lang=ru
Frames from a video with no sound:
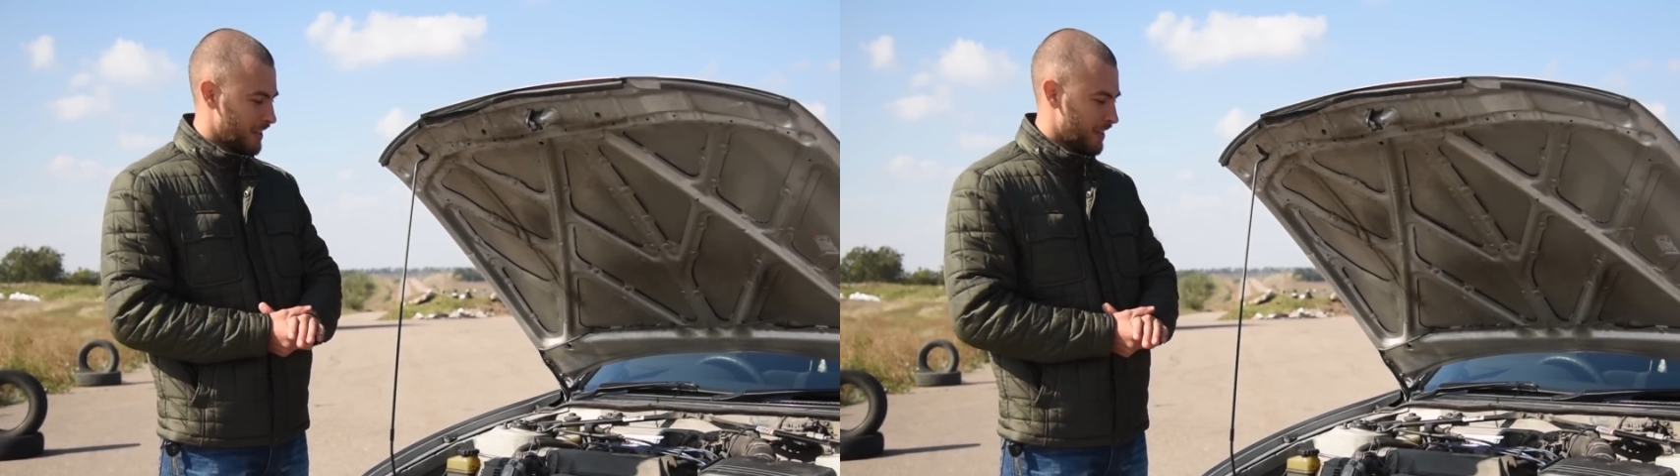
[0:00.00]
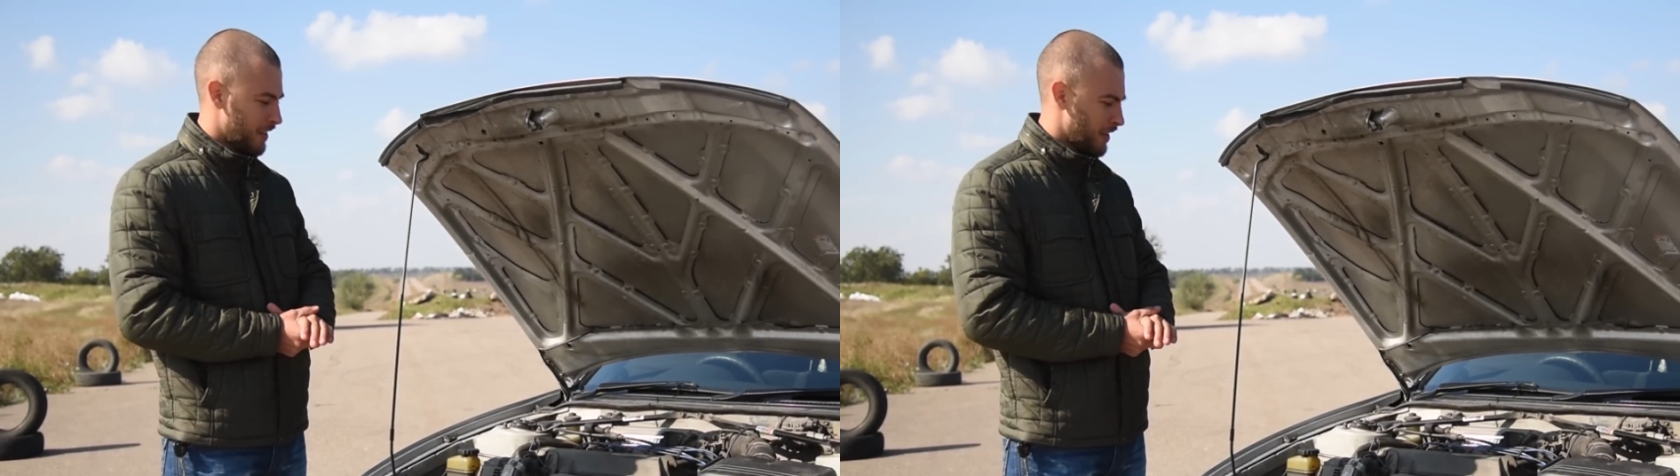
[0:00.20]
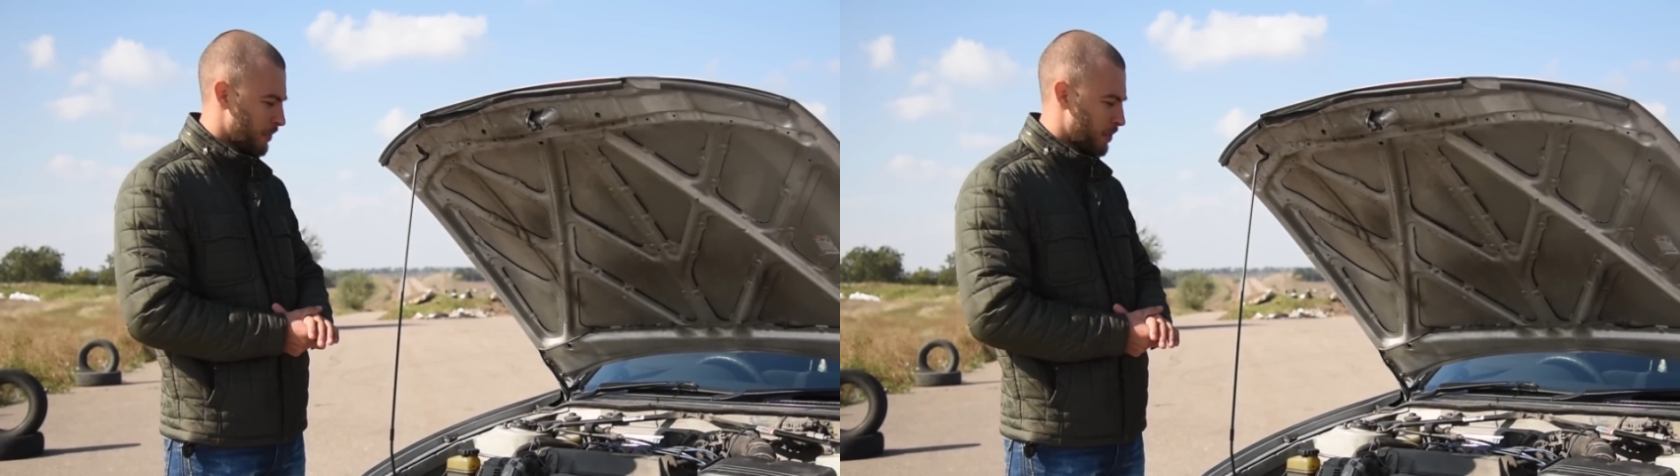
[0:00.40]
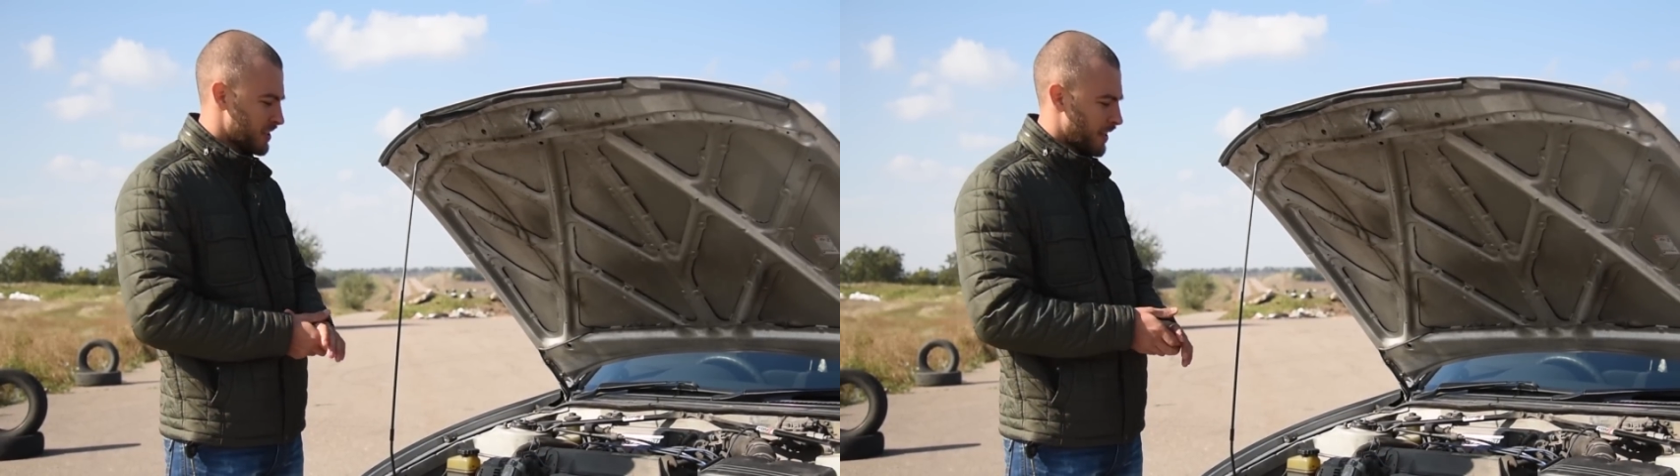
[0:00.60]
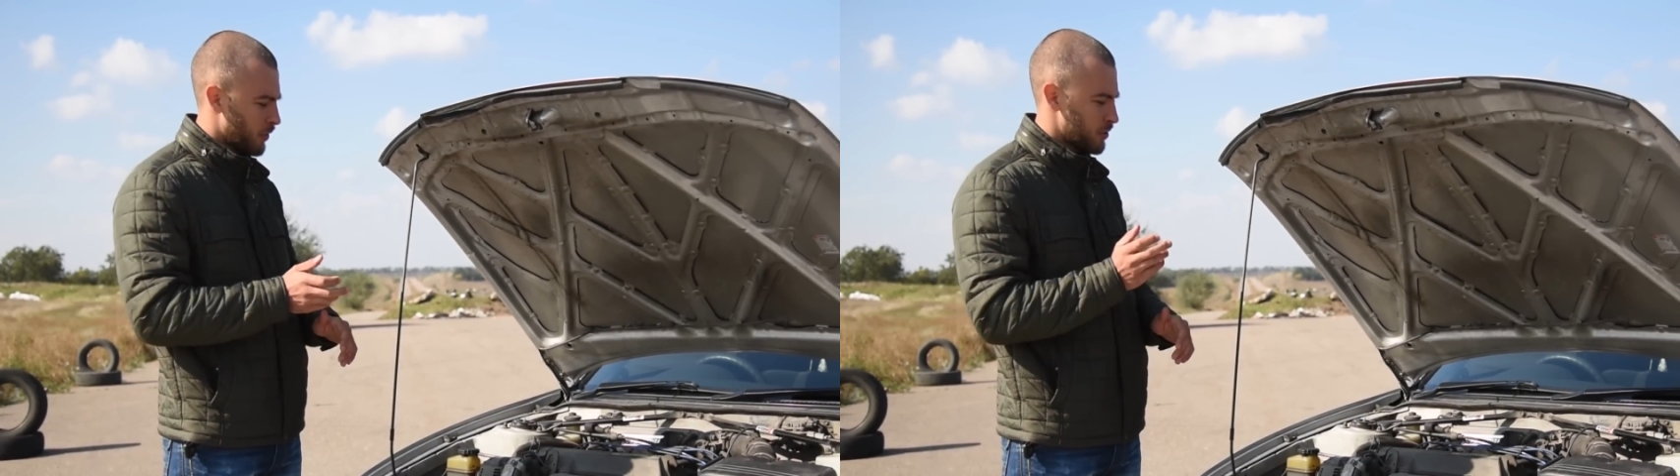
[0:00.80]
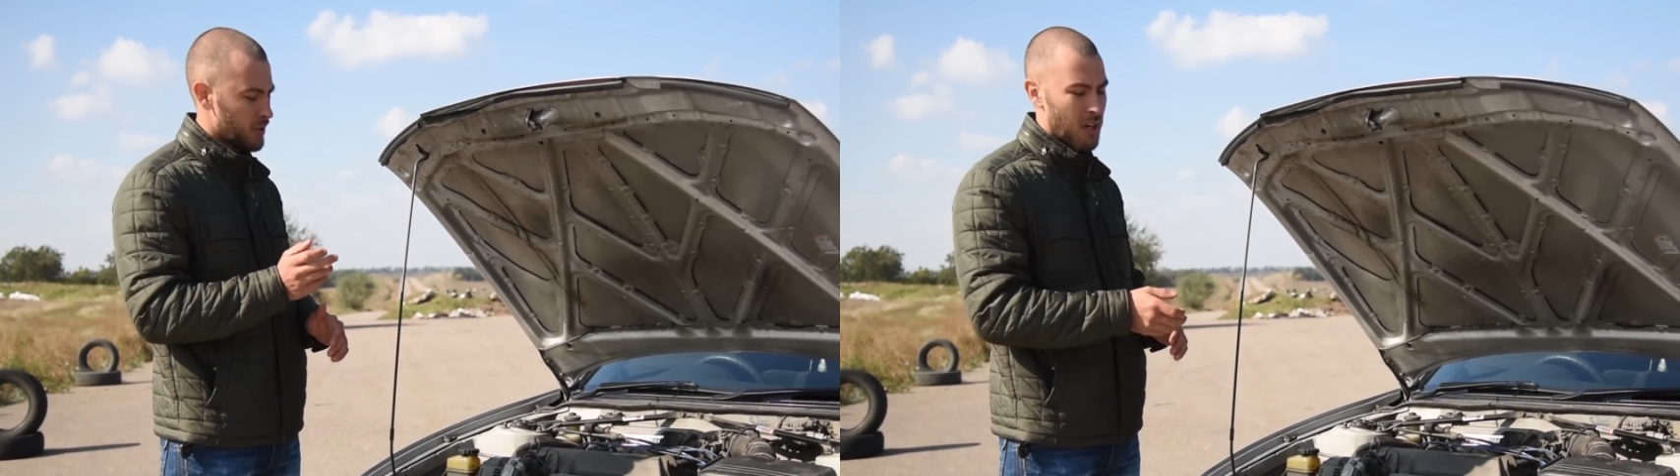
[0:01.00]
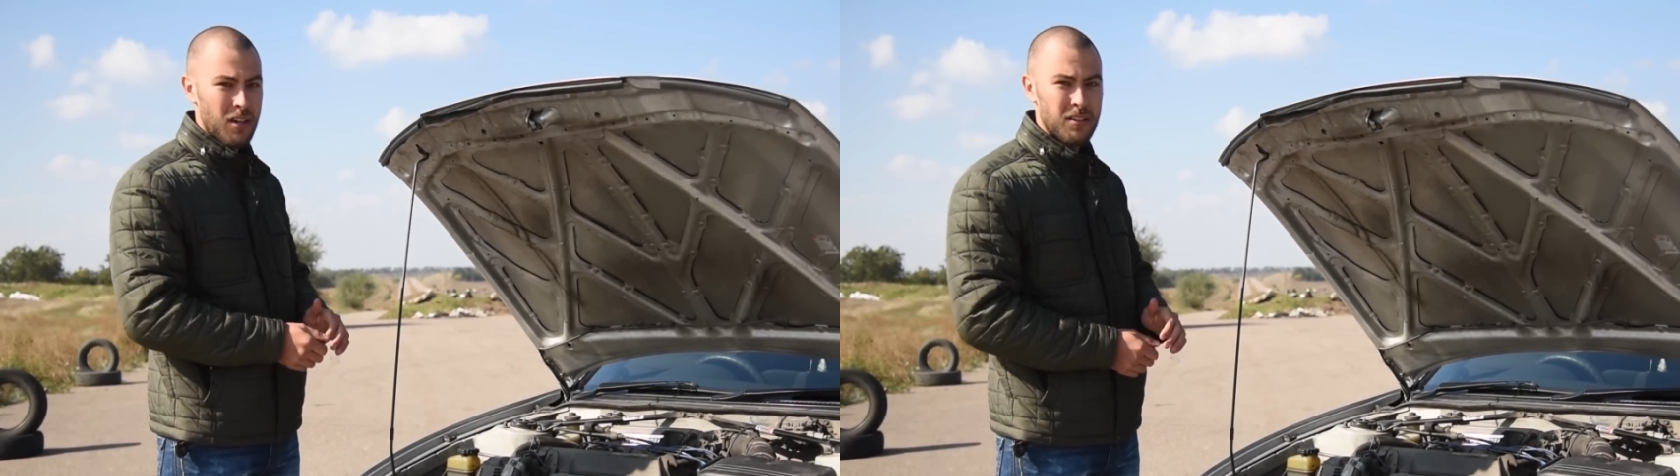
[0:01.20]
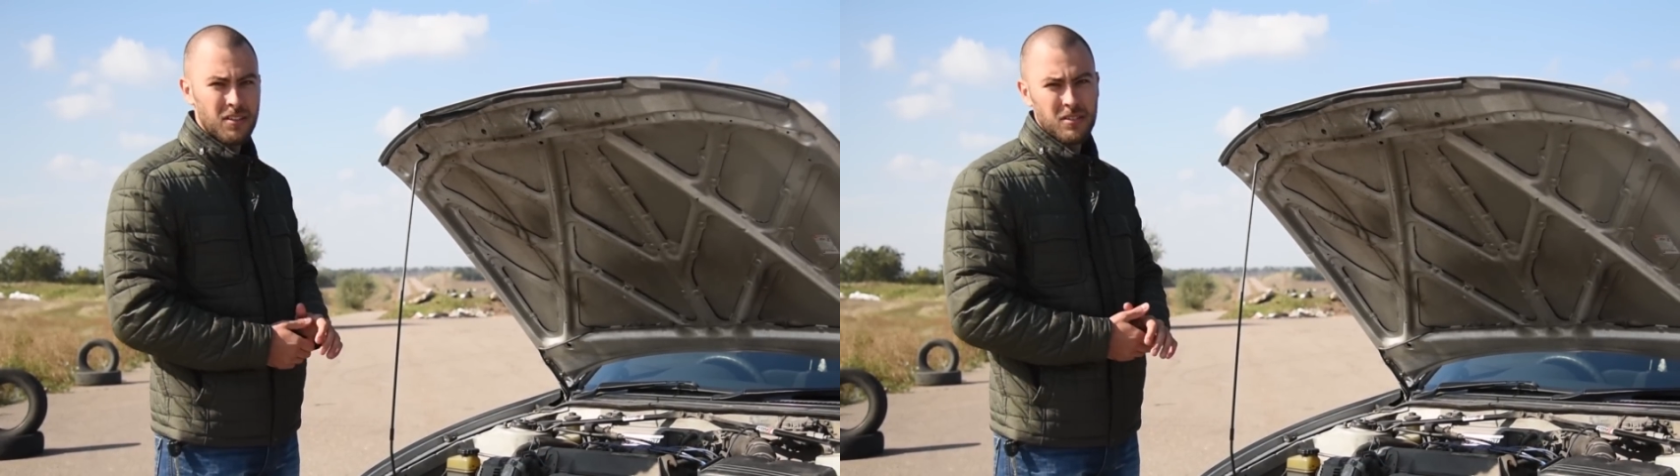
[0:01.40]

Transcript: и поставил сюда